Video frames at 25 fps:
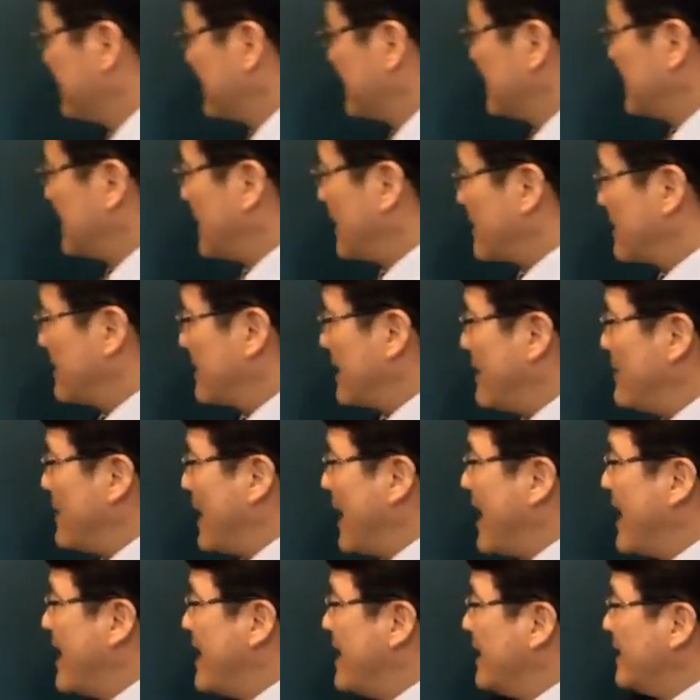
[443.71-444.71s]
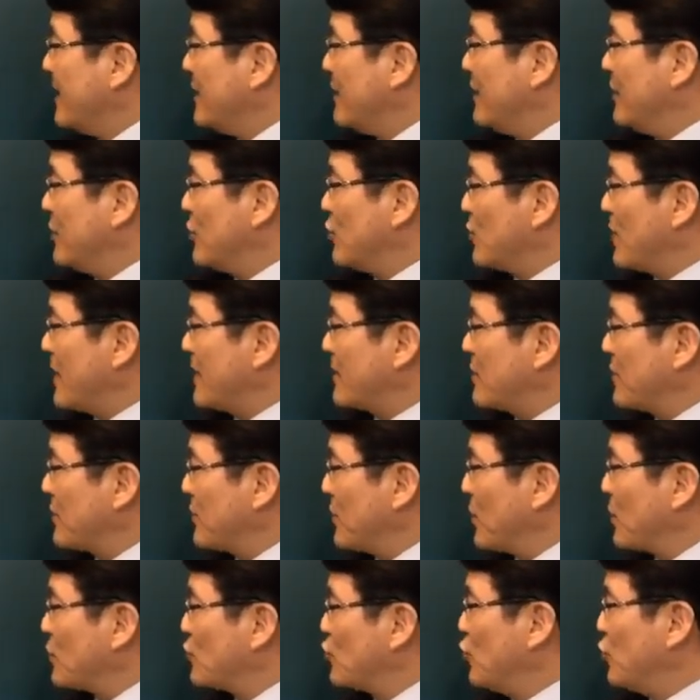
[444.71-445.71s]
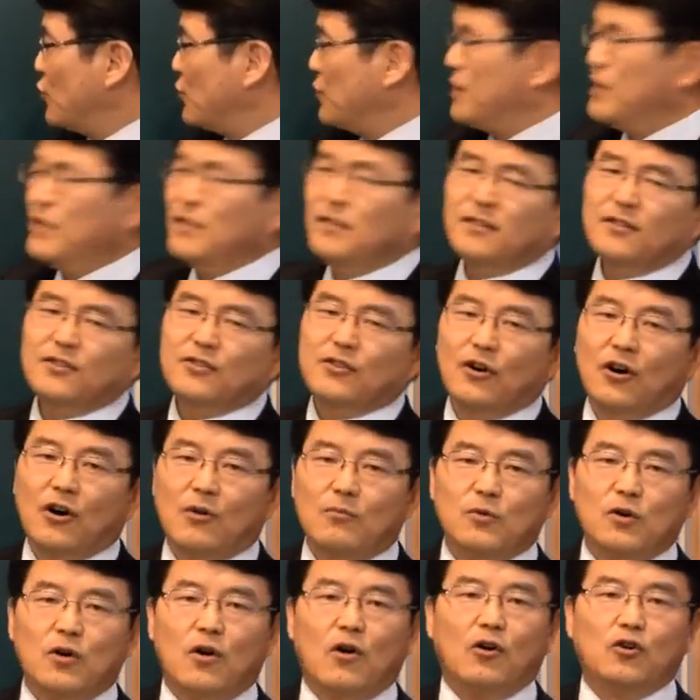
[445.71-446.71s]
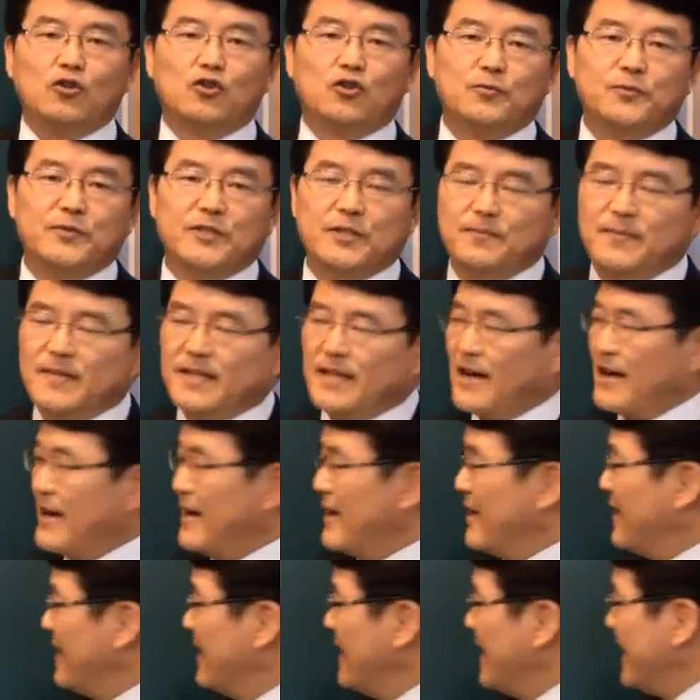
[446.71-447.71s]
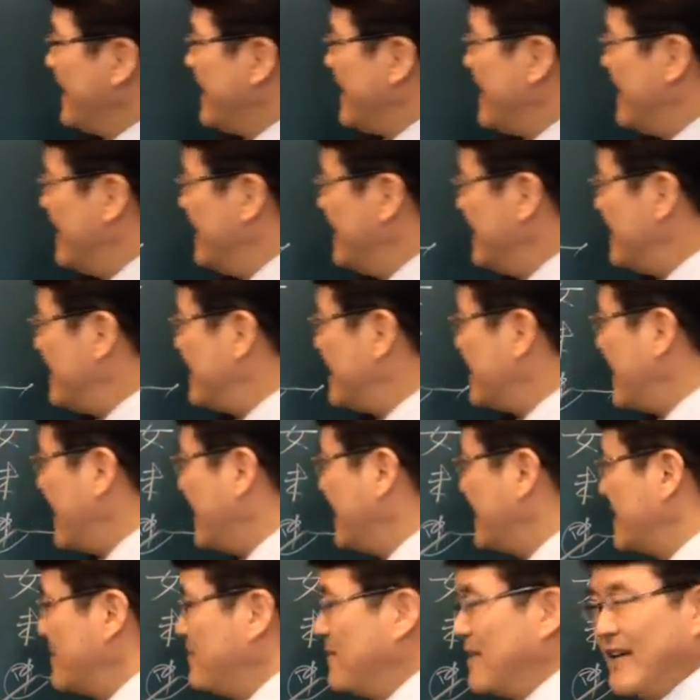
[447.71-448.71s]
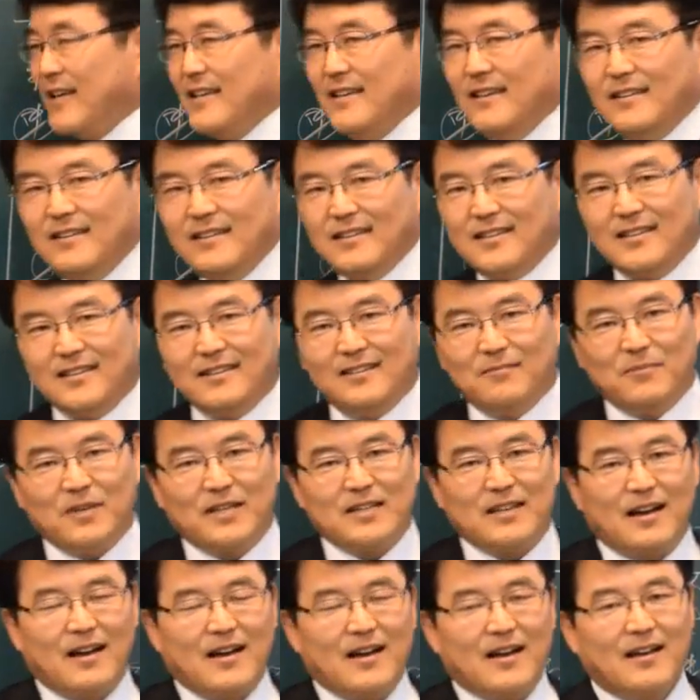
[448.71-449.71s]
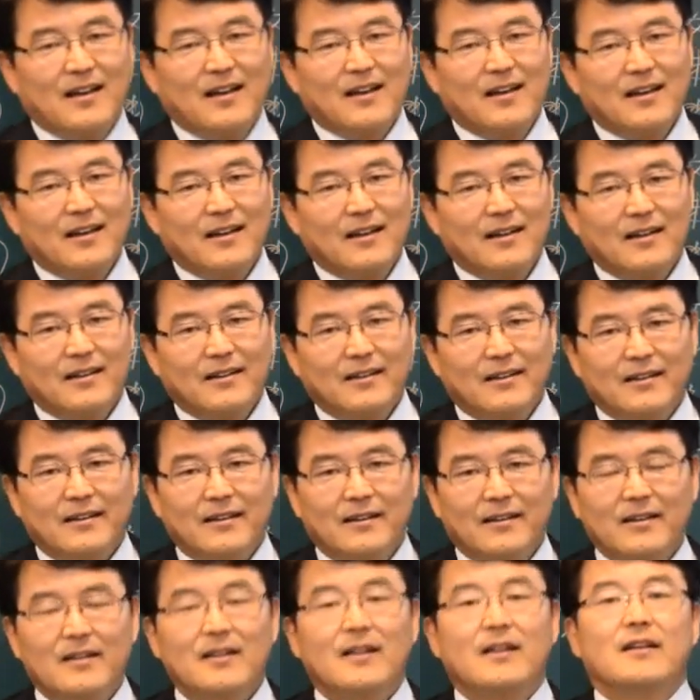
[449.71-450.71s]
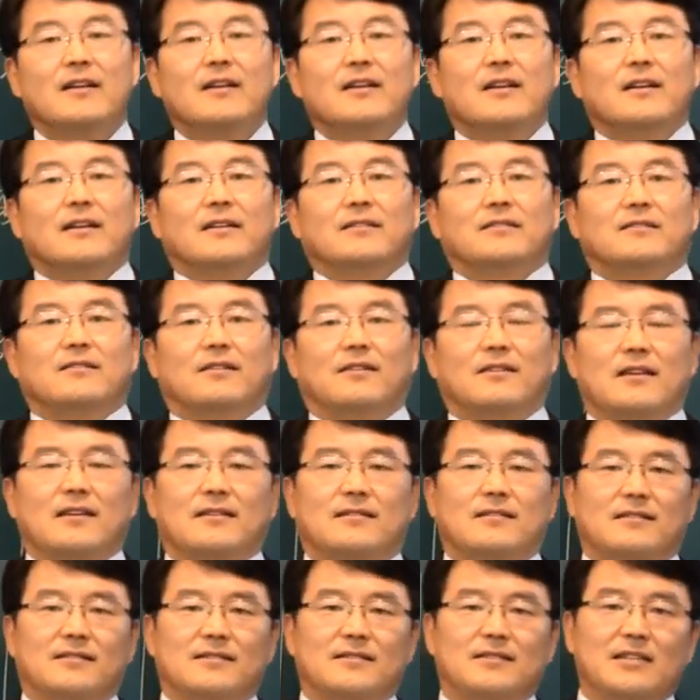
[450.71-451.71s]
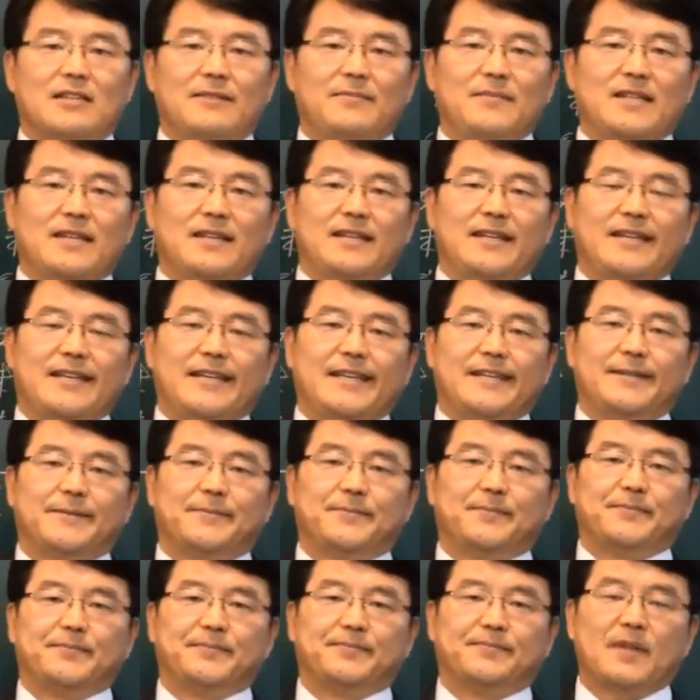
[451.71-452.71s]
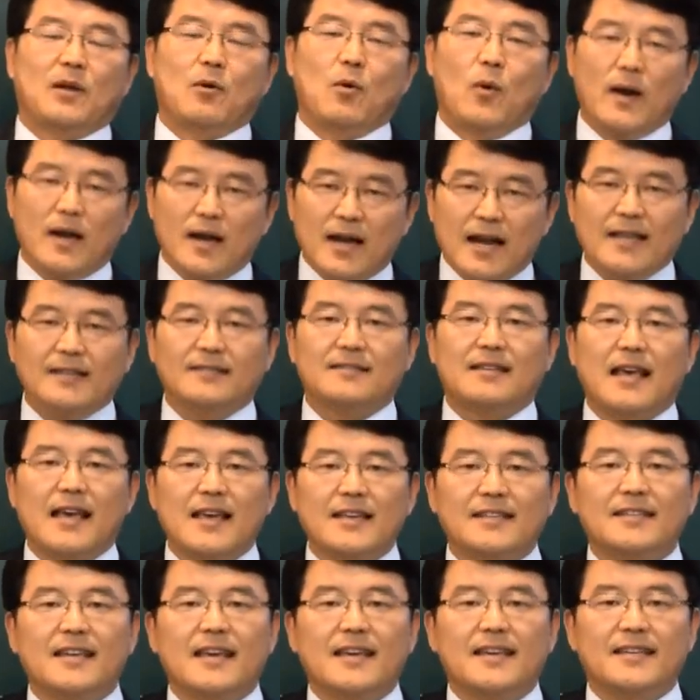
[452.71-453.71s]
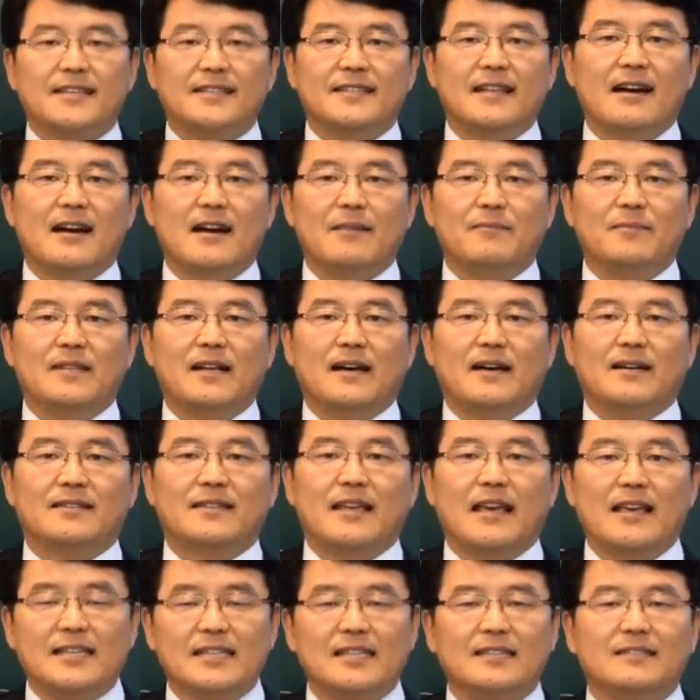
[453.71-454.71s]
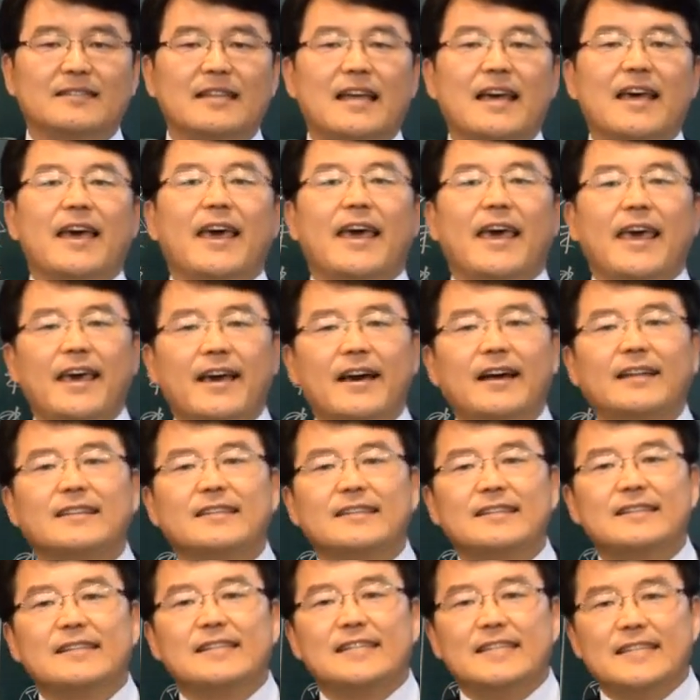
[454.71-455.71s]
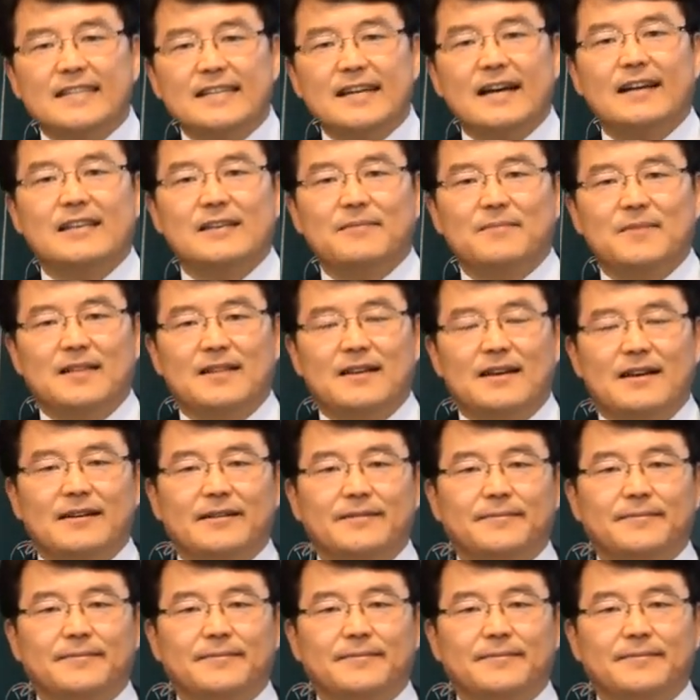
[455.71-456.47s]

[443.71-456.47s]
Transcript: 자, 그 다음에 이 중에서도 축신은 너무 어둡습니다. 인시가 있습니다. 인시는 뭐냐? 절에서 스님들이 원래 3시에 기상합니다. 3시는 해가 뜨는 시간입니다.